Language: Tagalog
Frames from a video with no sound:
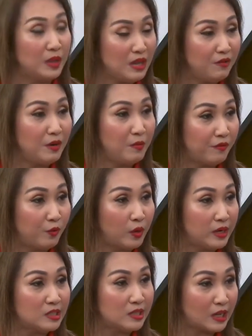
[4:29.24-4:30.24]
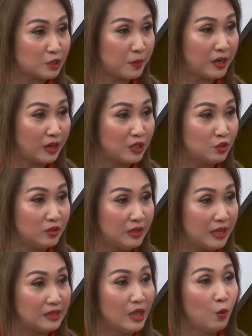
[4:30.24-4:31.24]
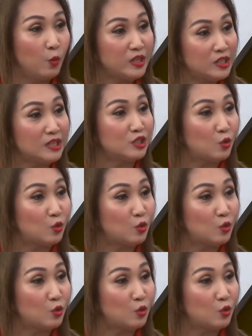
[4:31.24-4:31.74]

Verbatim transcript: even before its expiration date which it's, is